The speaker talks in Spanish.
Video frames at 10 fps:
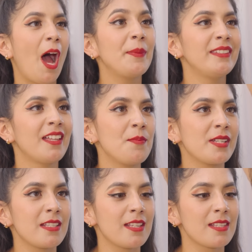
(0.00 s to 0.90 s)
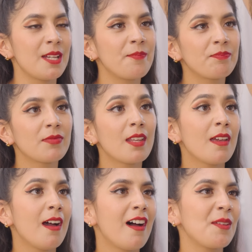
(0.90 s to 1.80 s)
A mí nadie me rechaza.
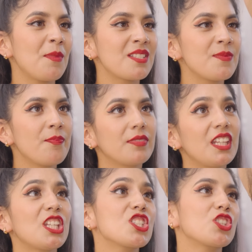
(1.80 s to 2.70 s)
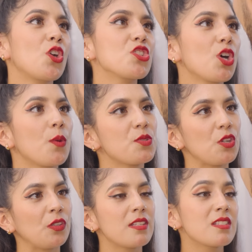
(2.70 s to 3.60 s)
Además, tienes dos
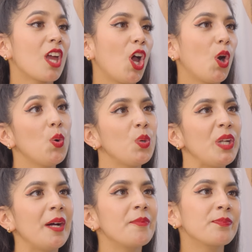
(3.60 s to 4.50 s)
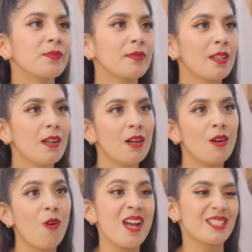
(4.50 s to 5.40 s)
opciones. Una,
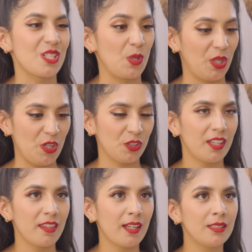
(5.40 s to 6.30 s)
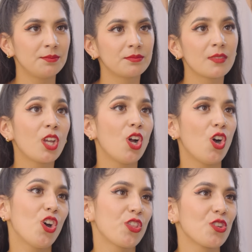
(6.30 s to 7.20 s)
o haces lo que yo te diga,
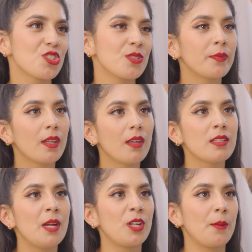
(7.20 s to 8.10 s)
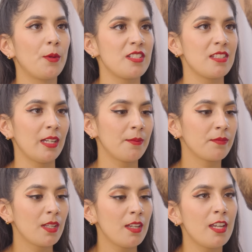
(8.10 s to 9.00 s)
o dos, llama a la policía
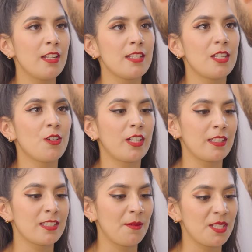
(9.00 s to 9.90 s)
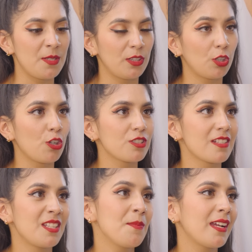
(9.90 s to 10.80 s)
y les digo que te estabas llevando
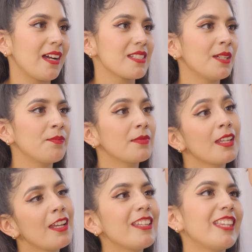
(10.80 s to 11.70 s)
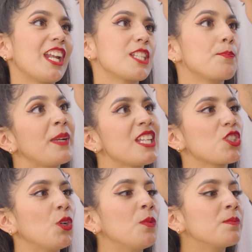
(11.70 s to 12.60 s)
cosas de mi casa y te irás preso.